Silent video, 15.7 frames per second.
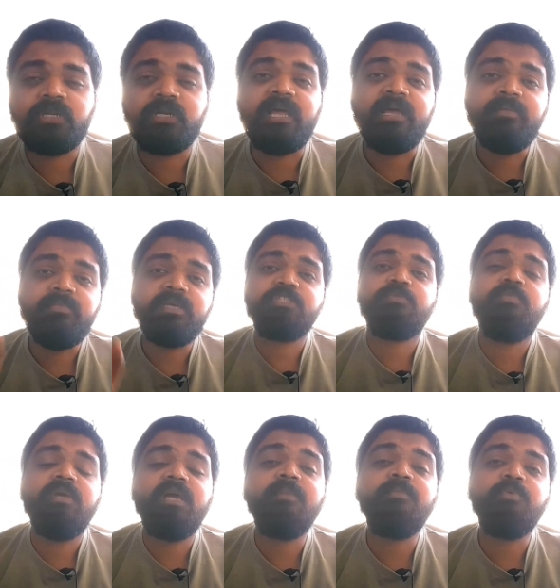क्लाइमैक्स
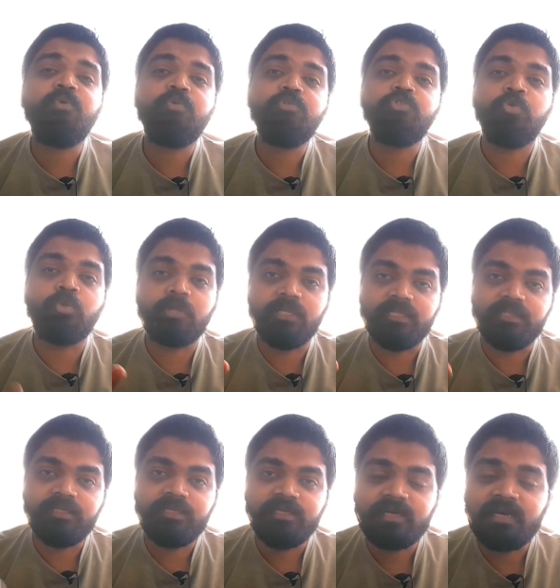में आपको जोड़
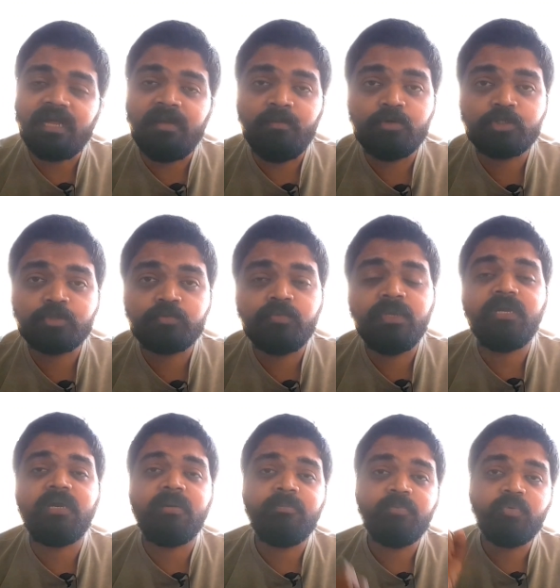लेते हैं क्लाइमैक्स में
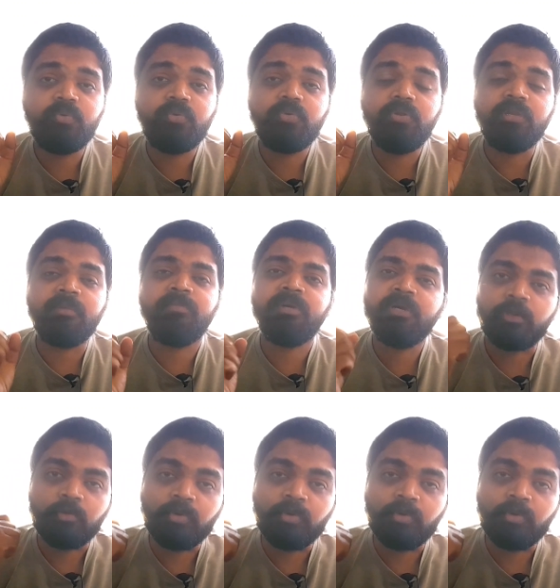आपको लगभग